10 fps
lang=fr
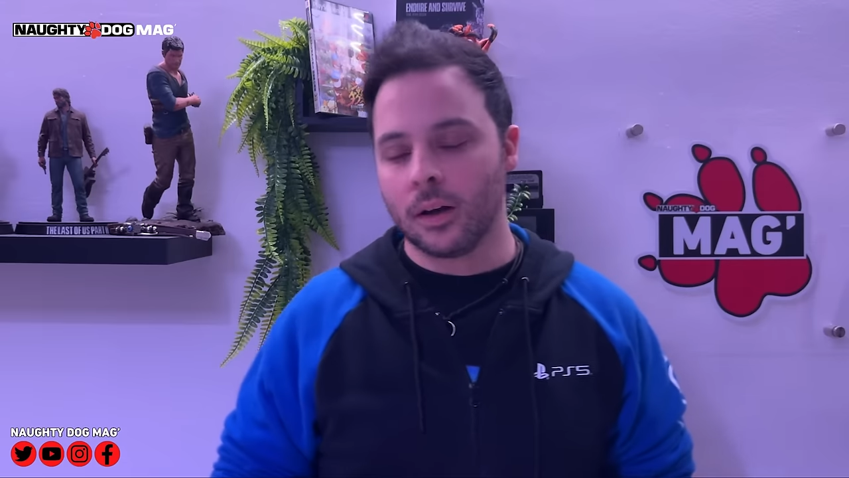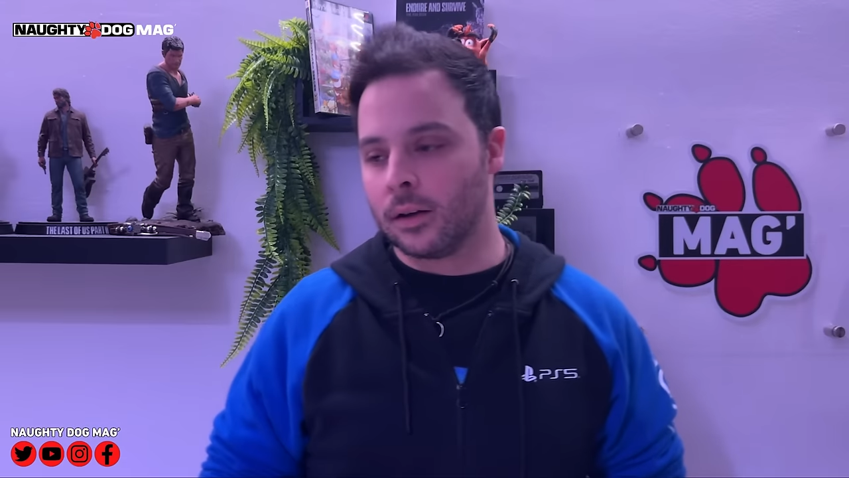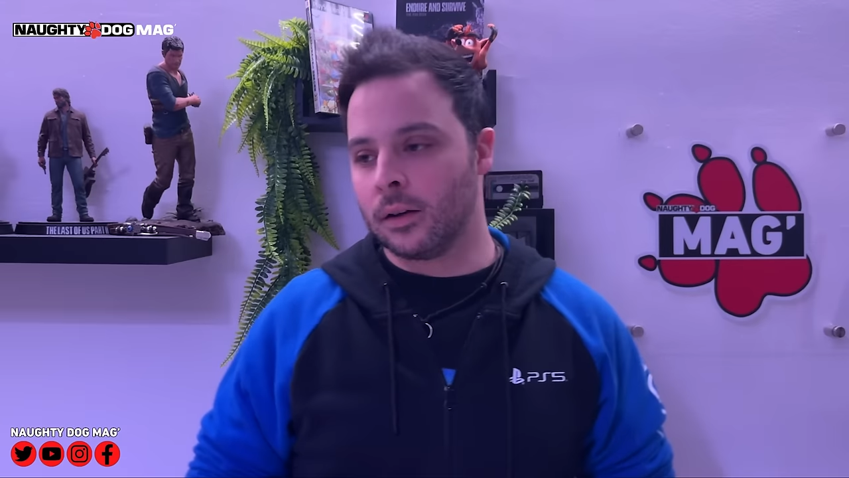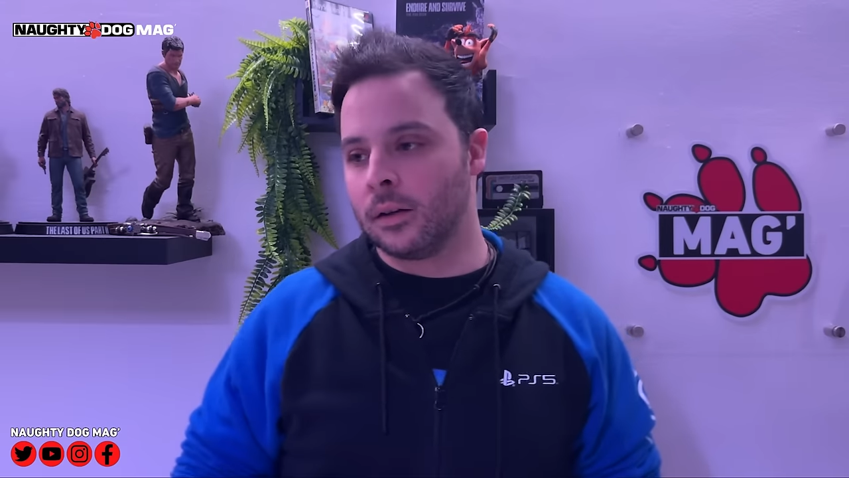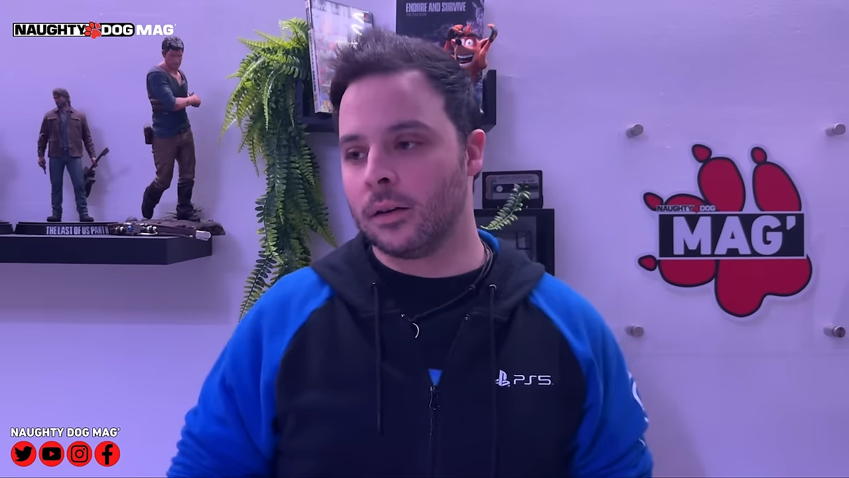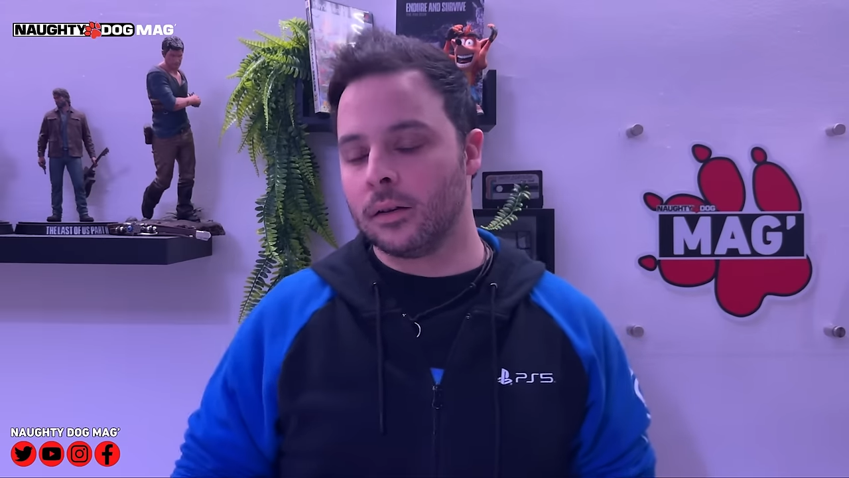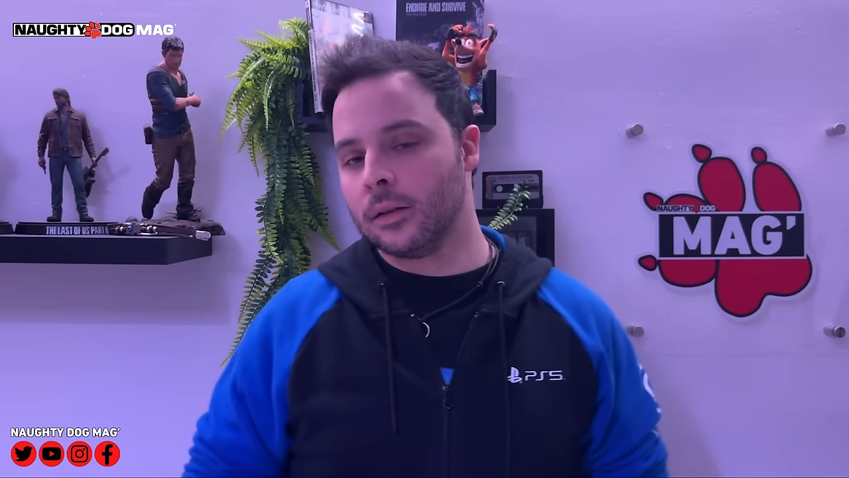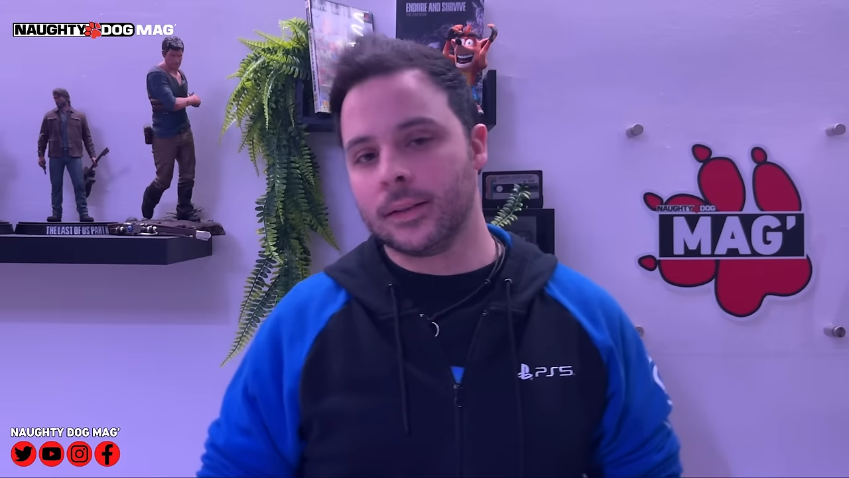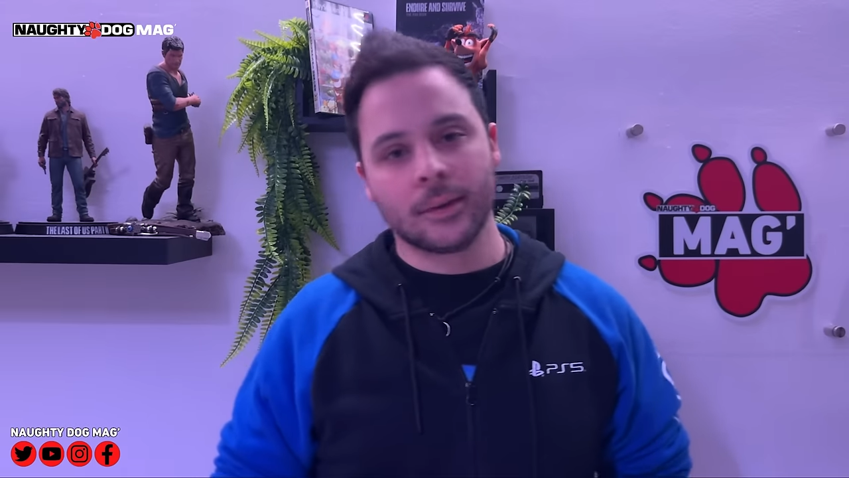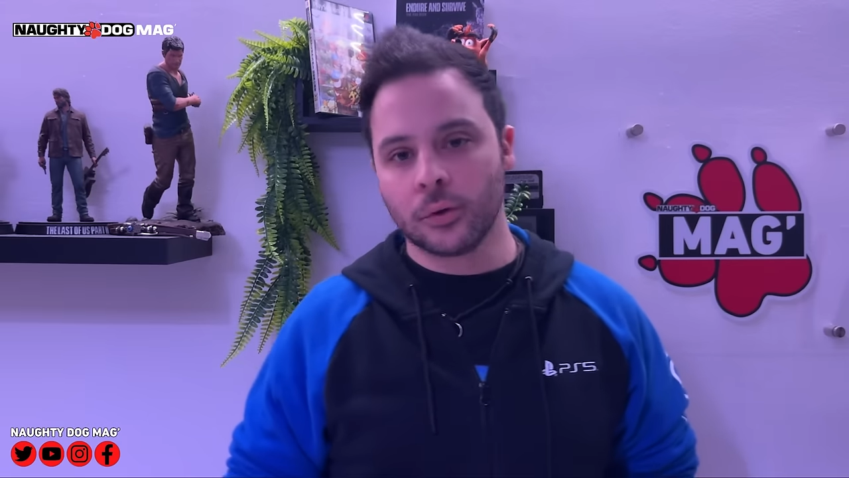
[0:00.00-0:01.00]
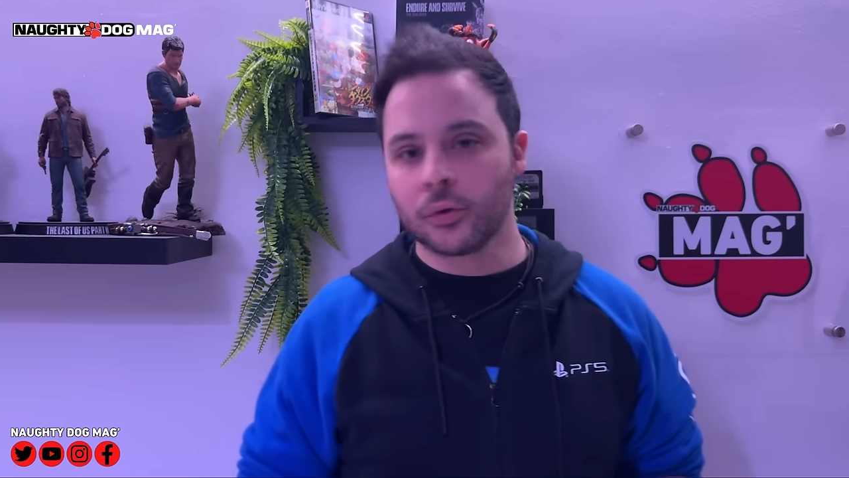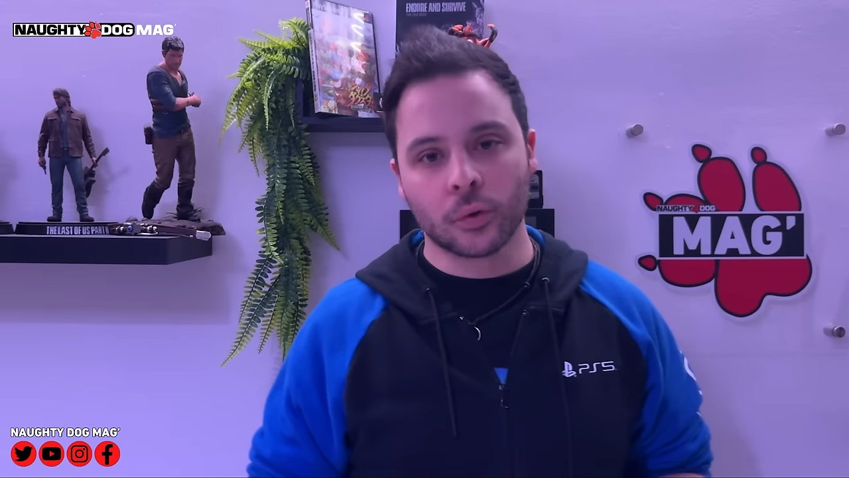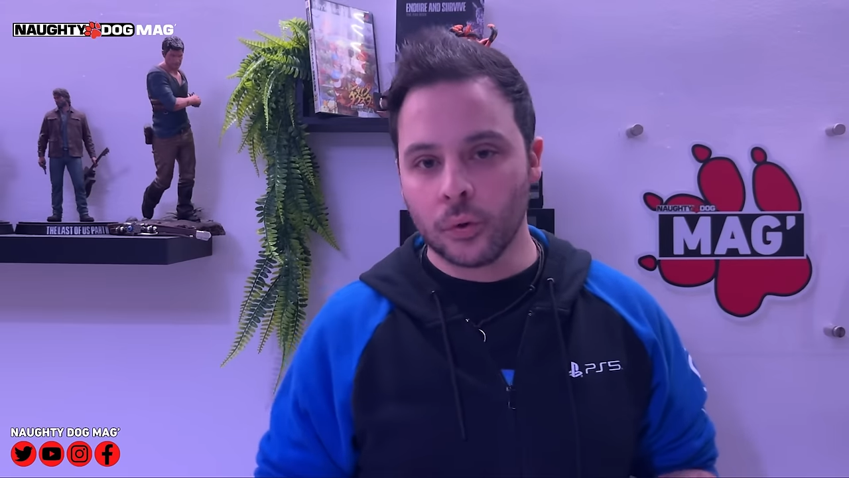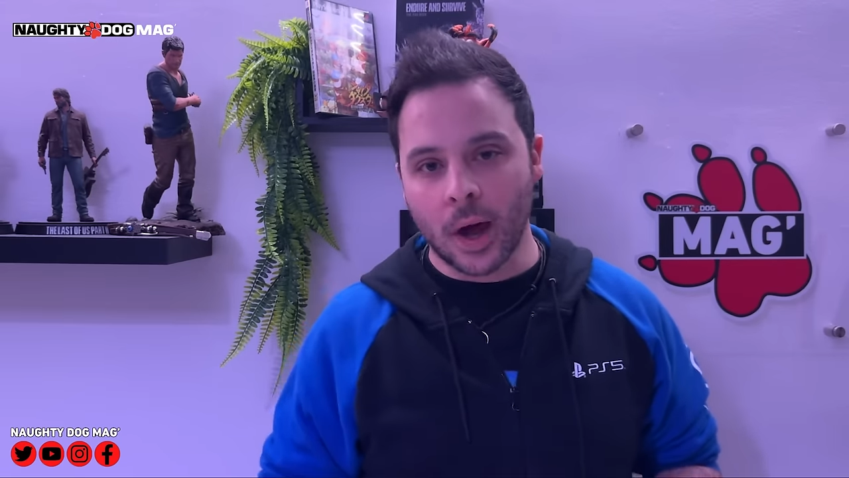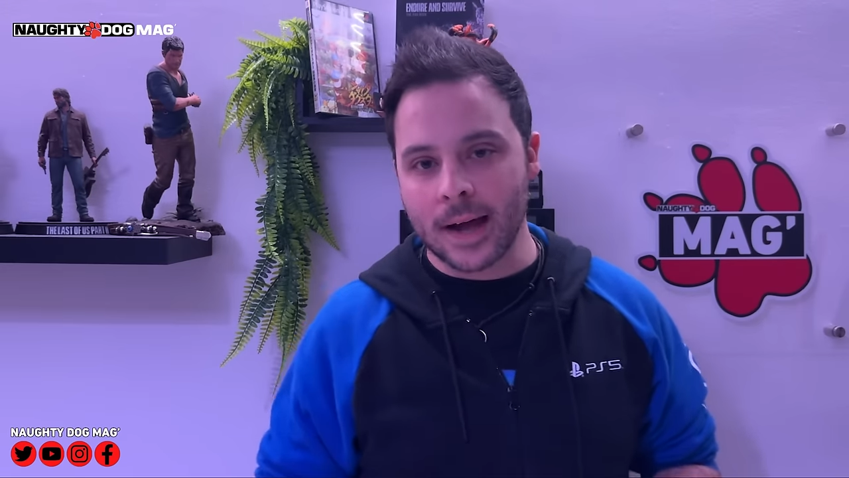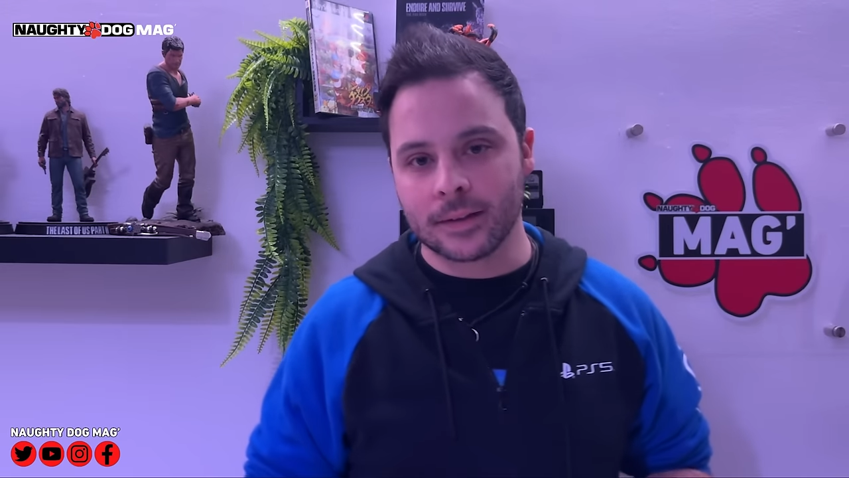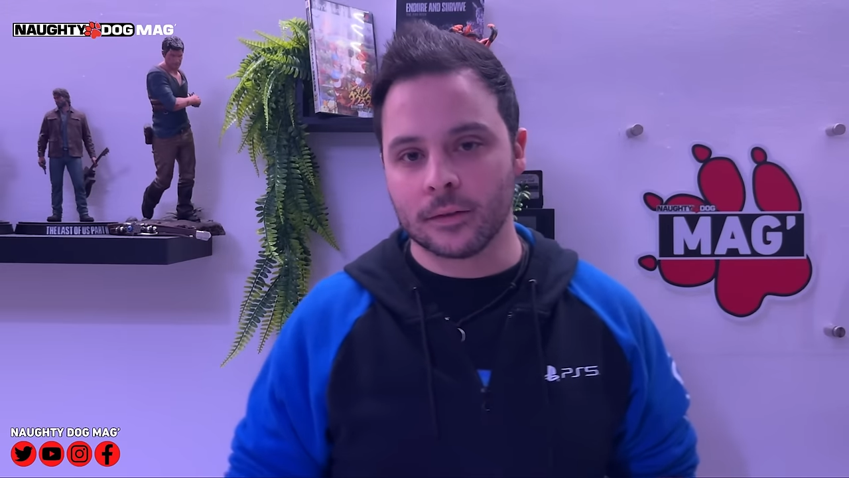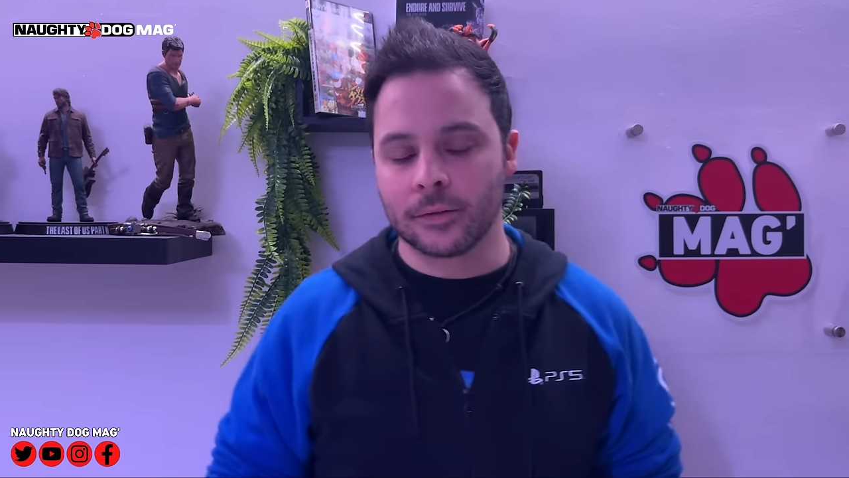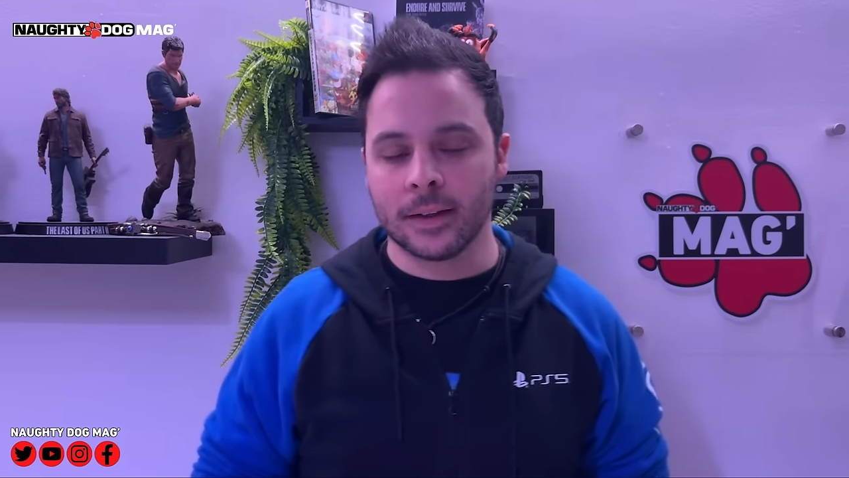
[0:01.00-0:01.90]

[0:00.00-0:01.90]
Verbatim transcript: Euh, des jeux solo narratifs.